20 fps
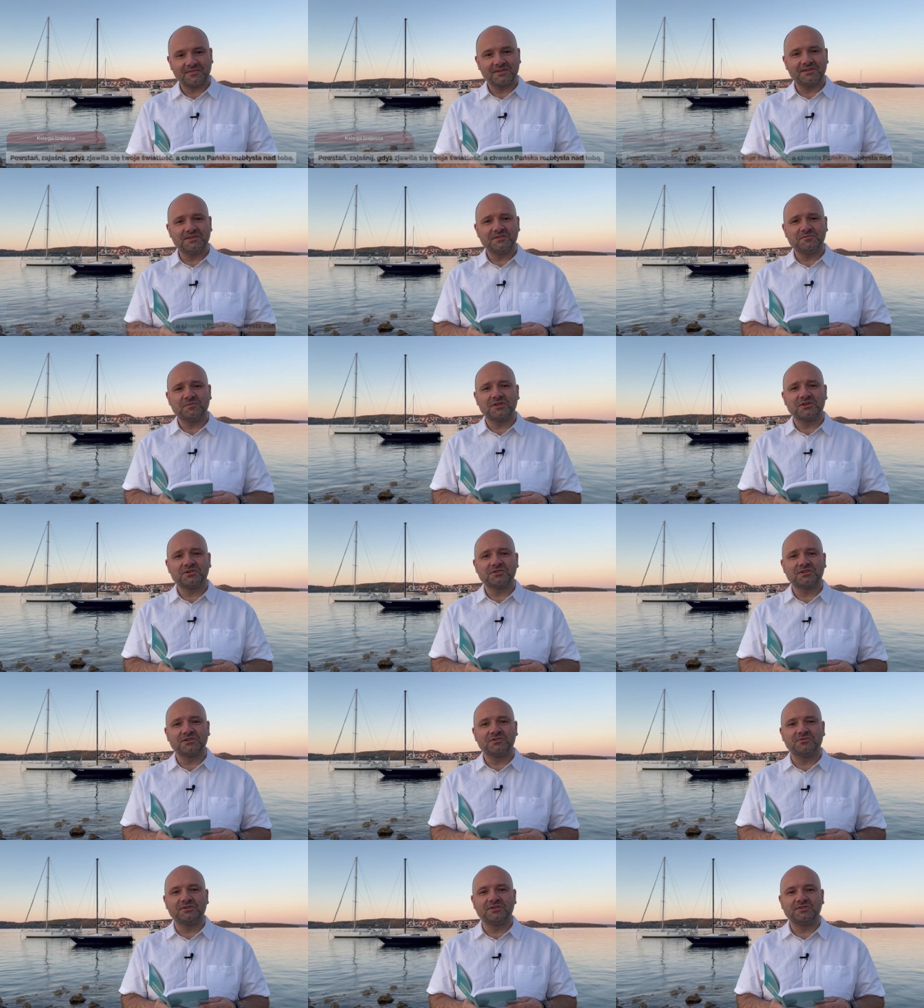I z
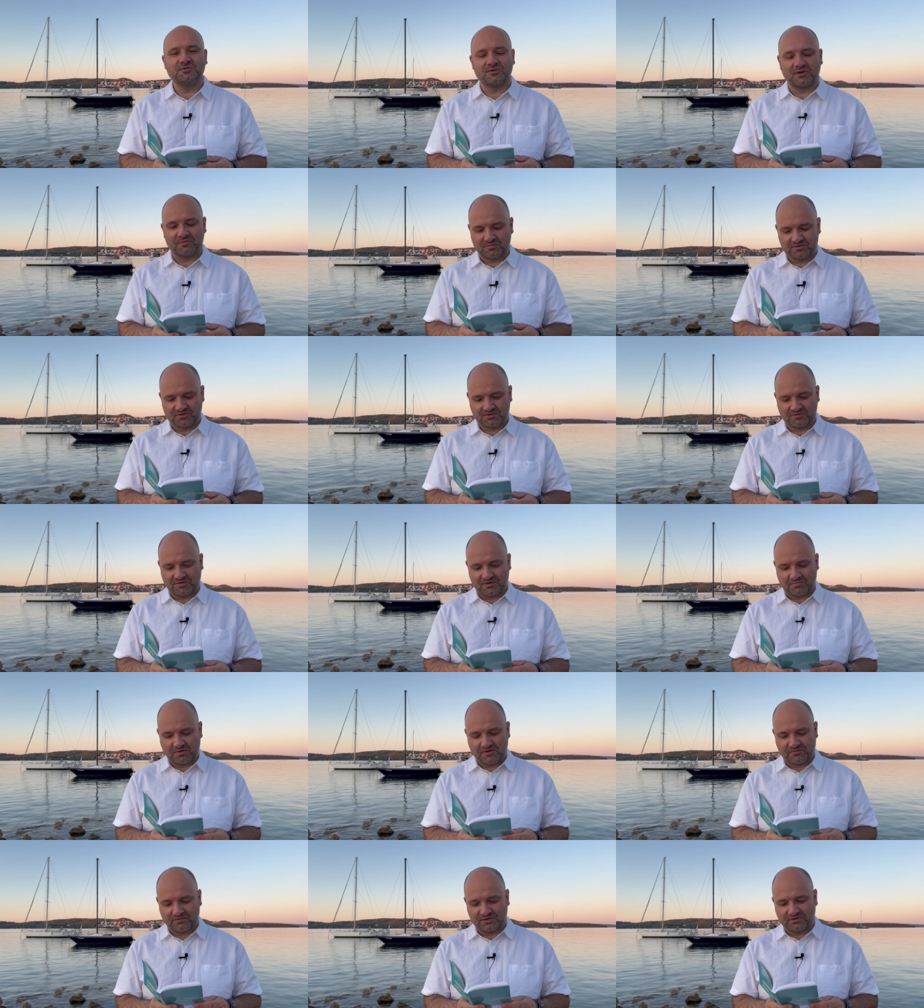pierwszego listu apostoła
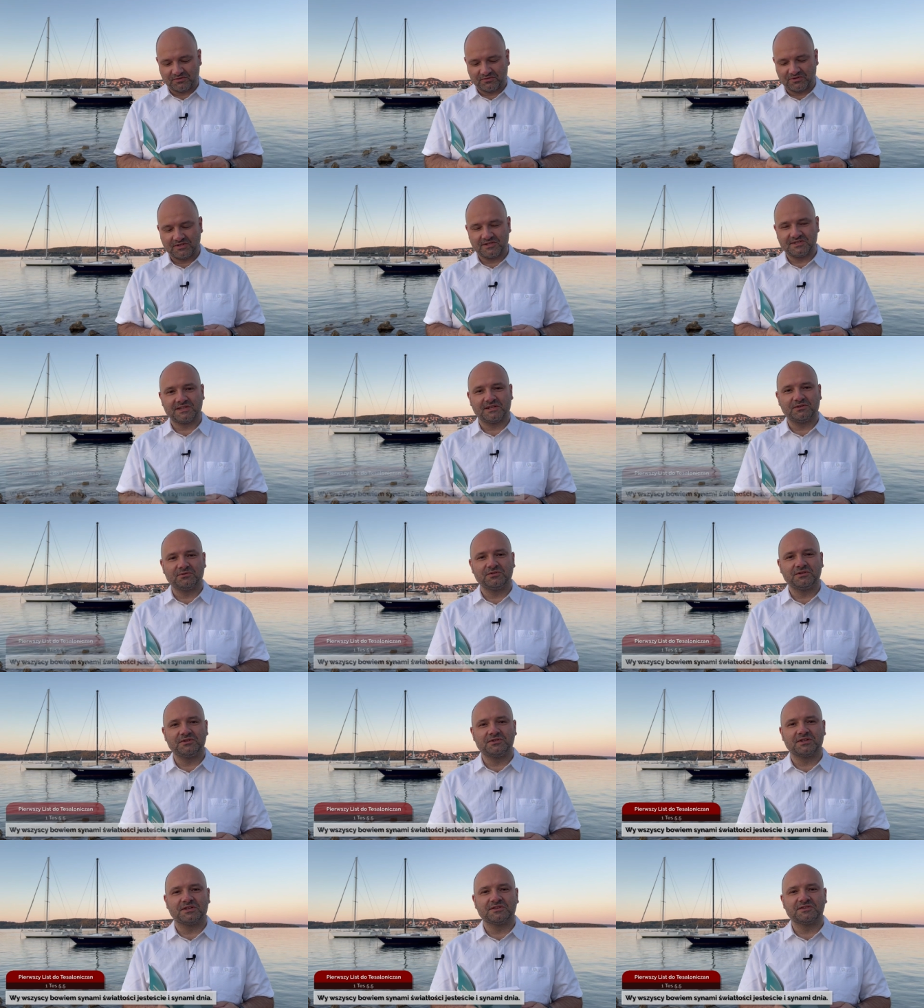Pawła do
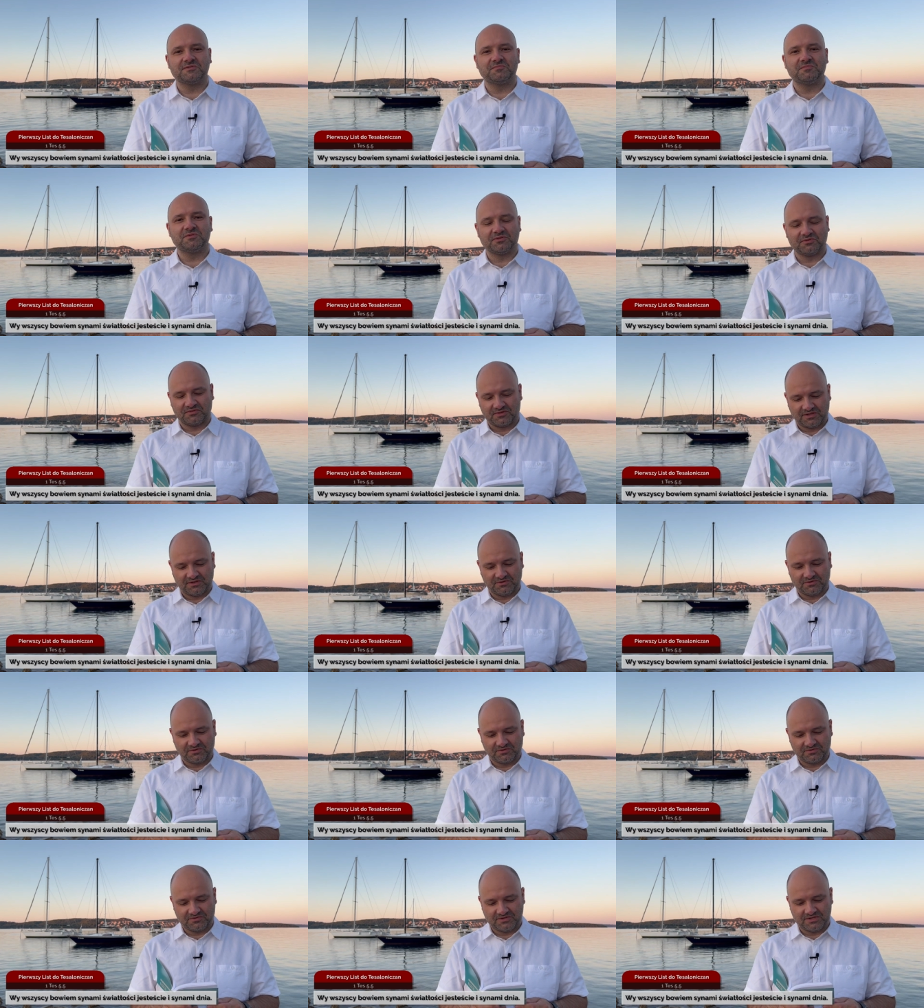Tesaloniczan z
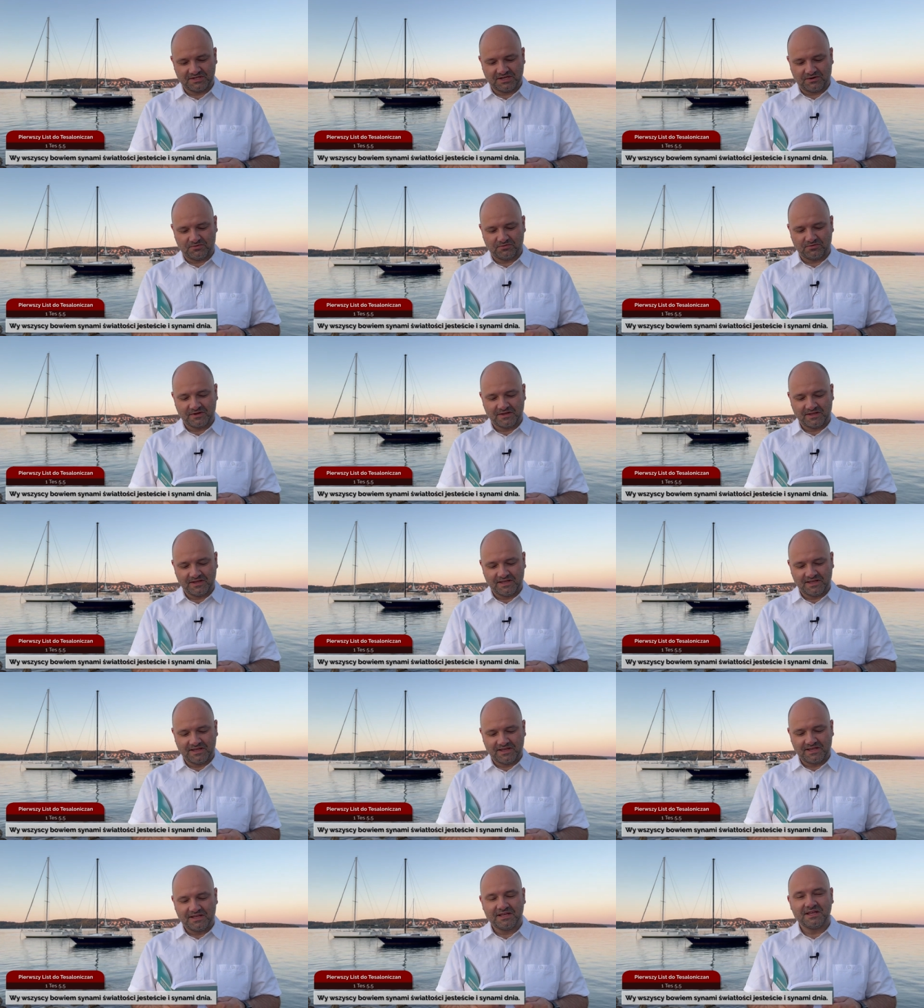piątego rozdziału
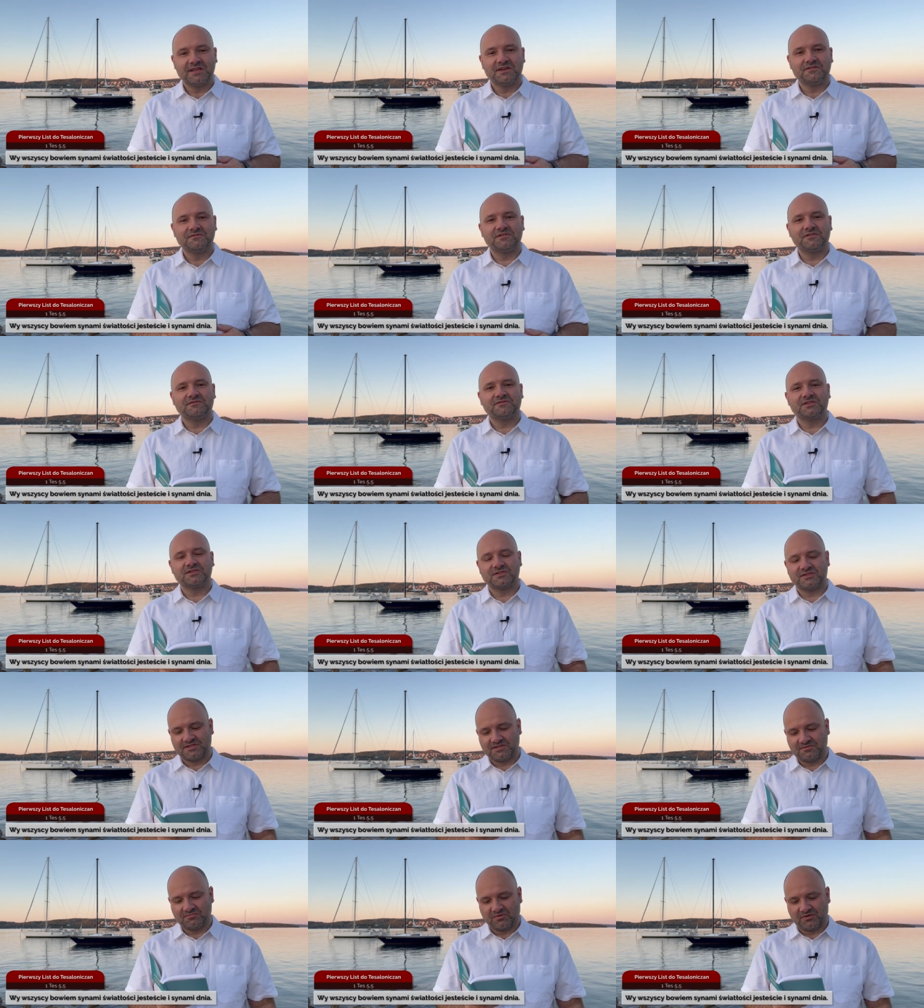Wy
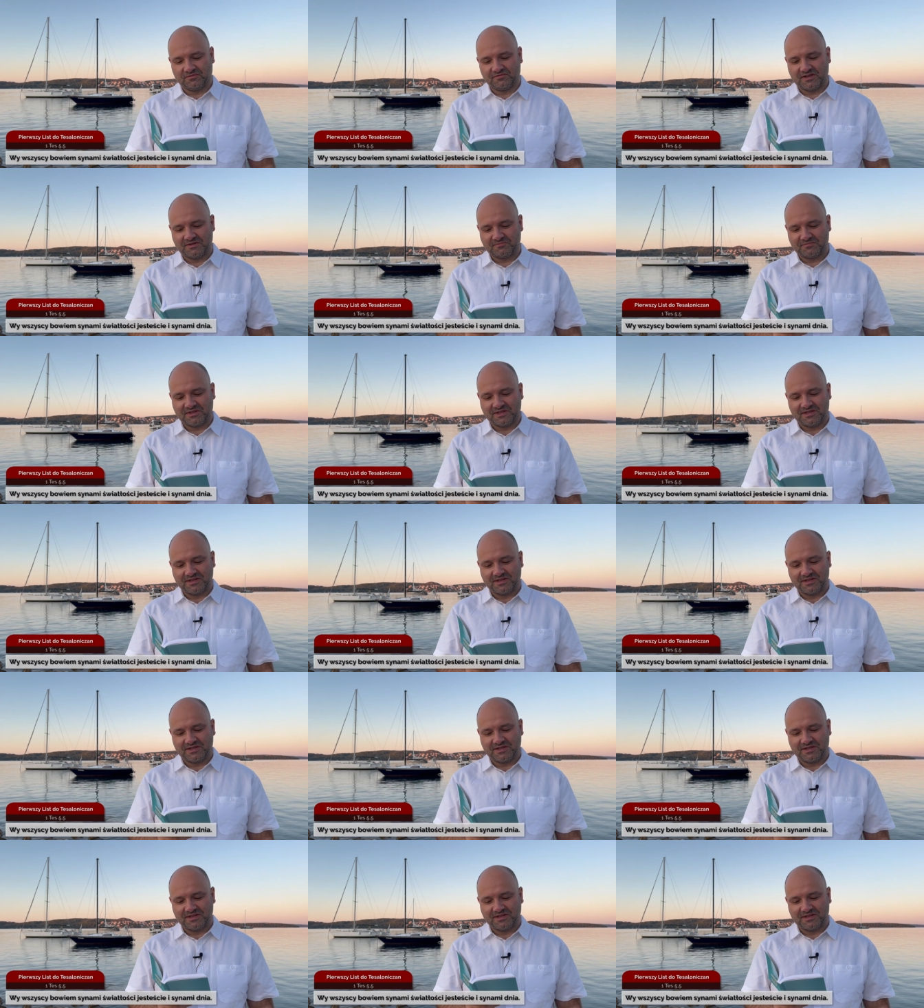wszyscy bowiem